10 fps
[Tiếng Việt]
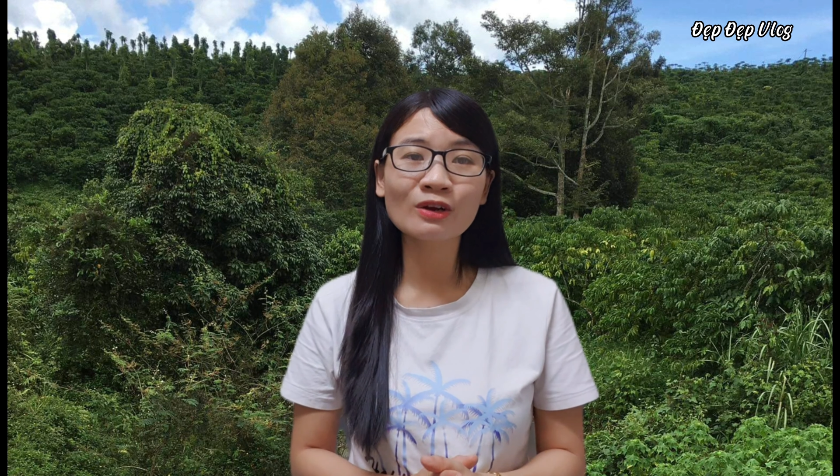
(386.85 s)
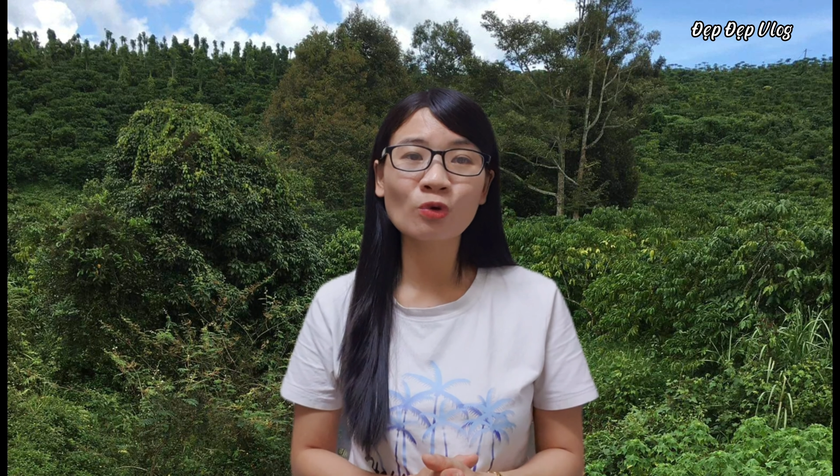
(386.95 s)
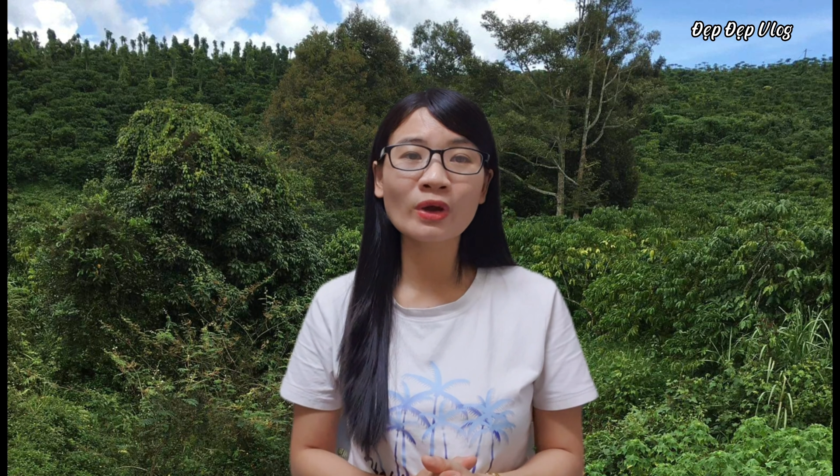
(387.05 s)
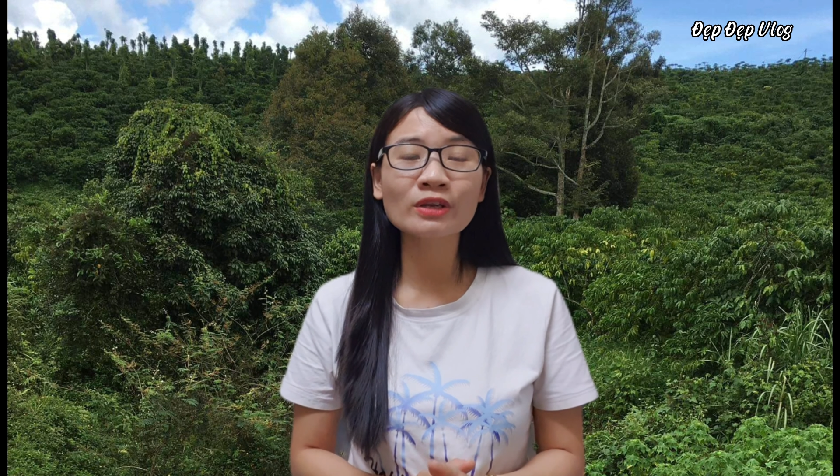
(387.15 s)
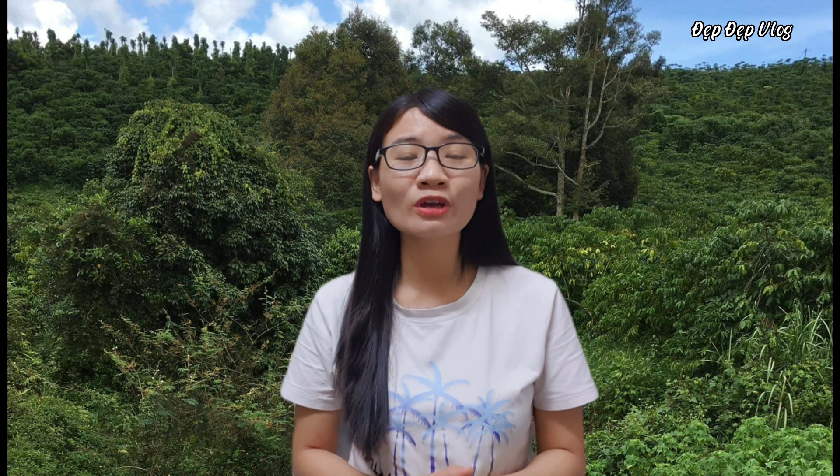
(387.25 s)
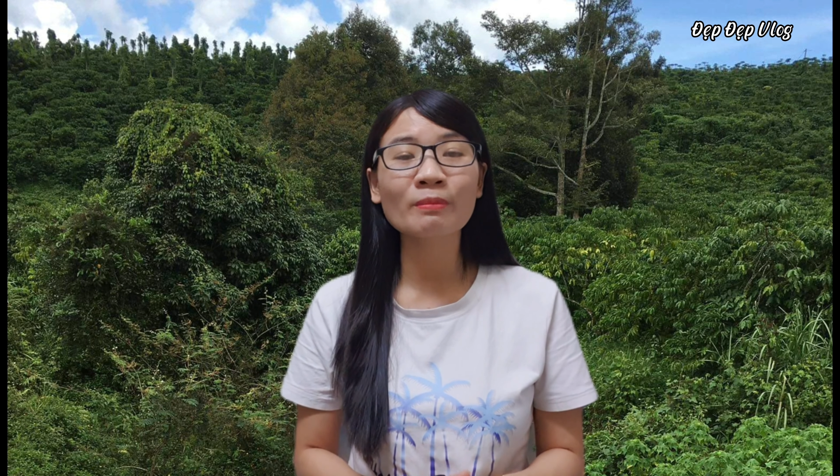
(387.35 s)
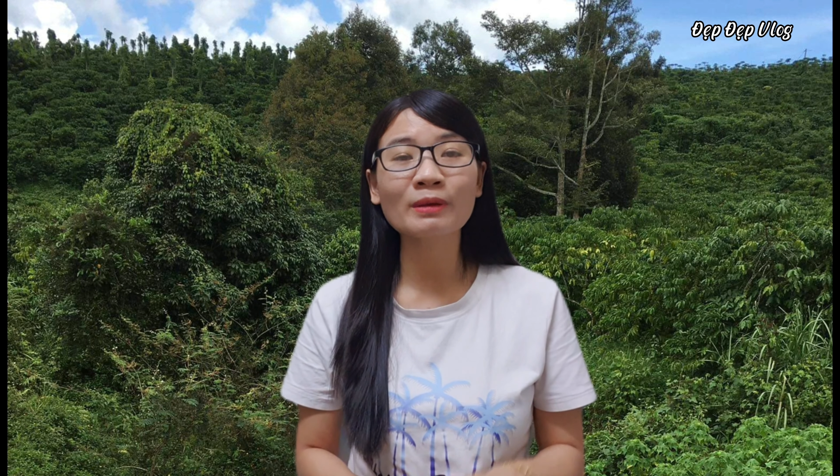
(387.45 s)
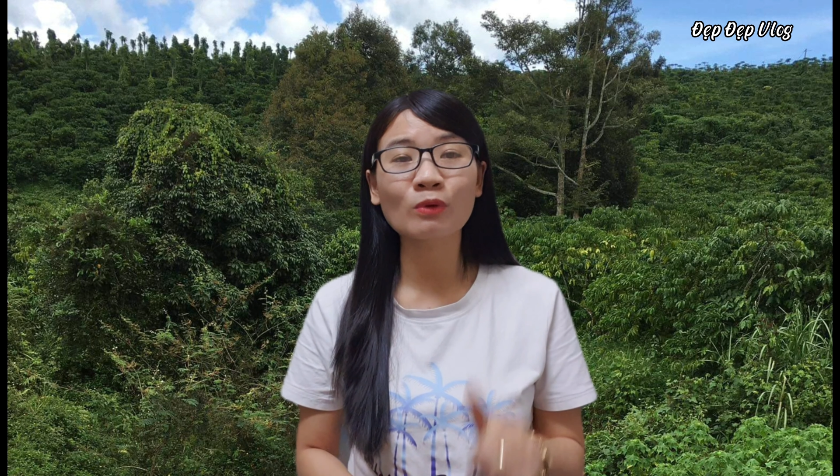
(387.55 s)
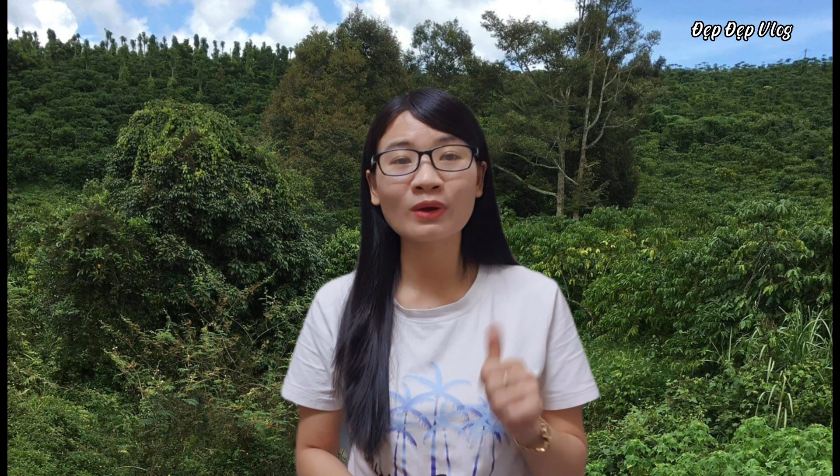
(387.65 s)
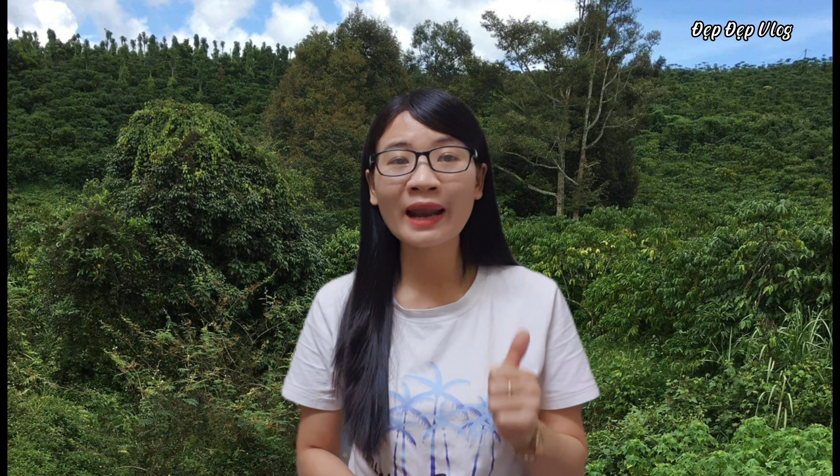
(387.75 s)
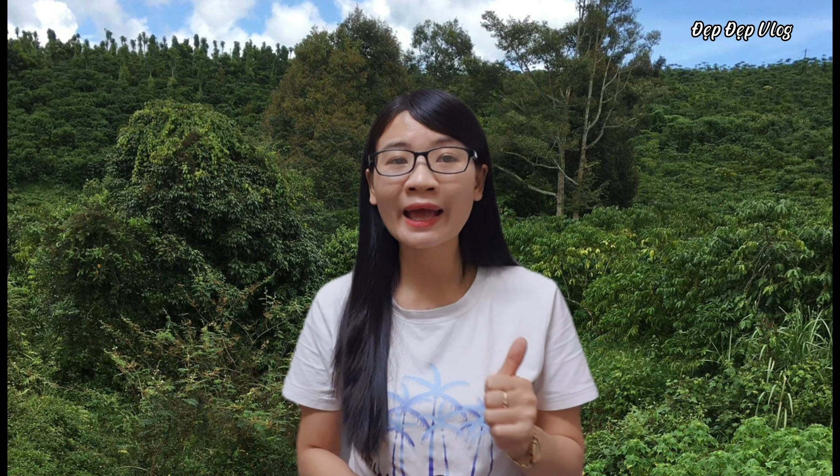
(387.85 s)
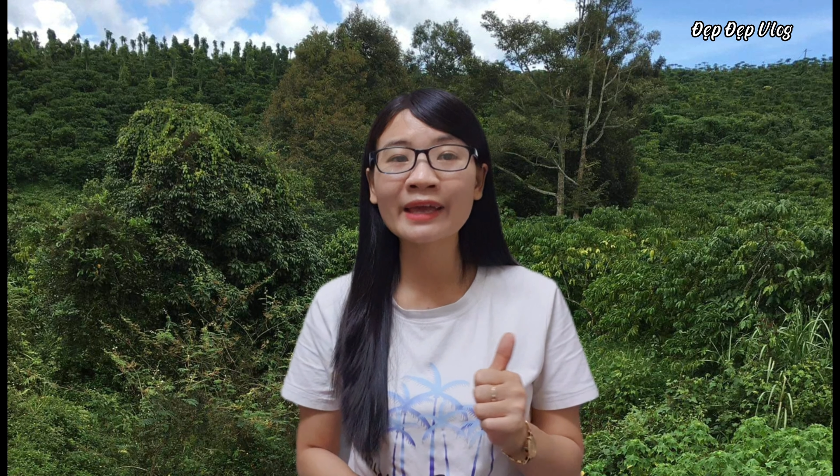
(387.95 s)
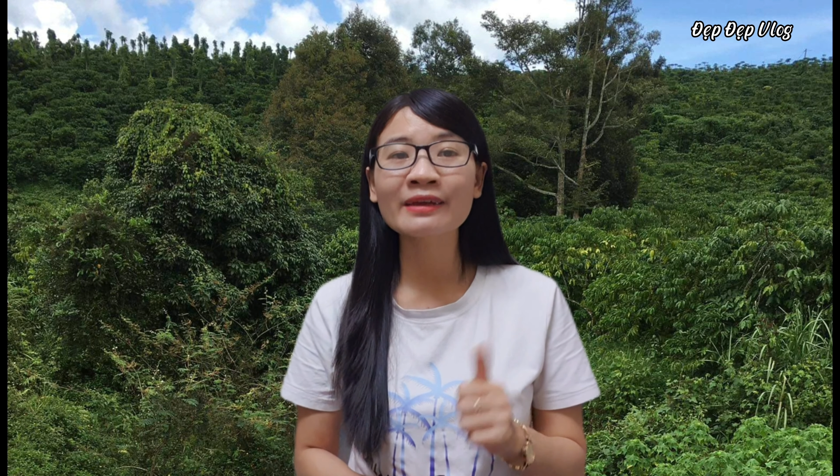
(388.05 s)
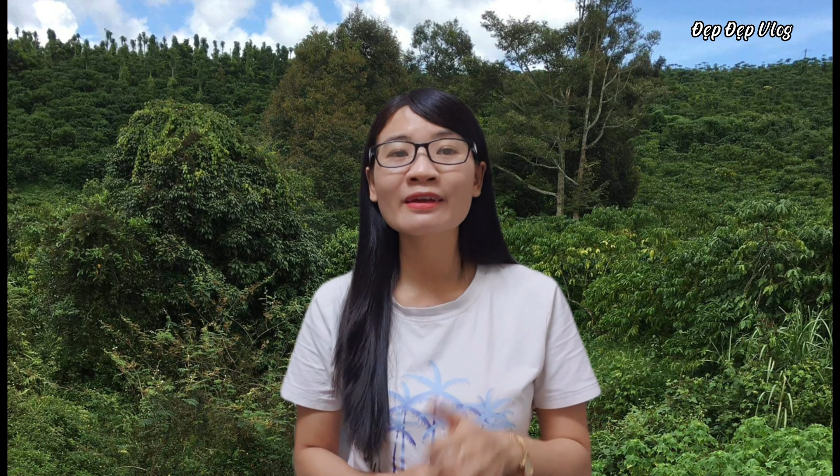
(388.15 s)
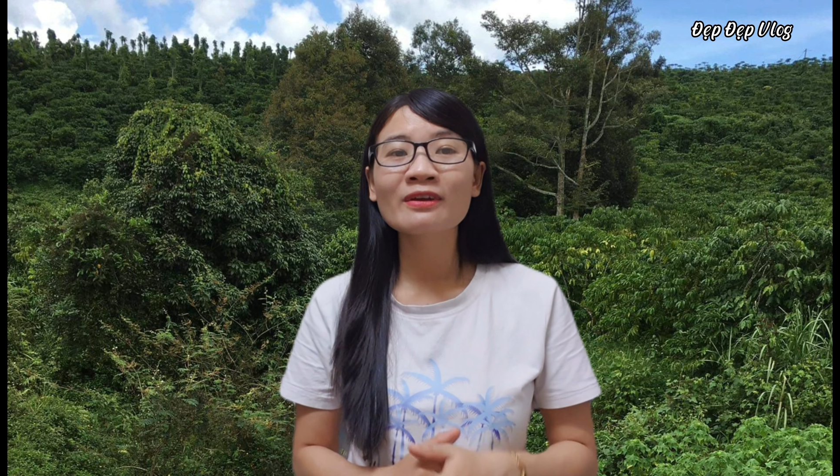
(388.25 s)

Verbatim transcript: đừng quên cho mình một like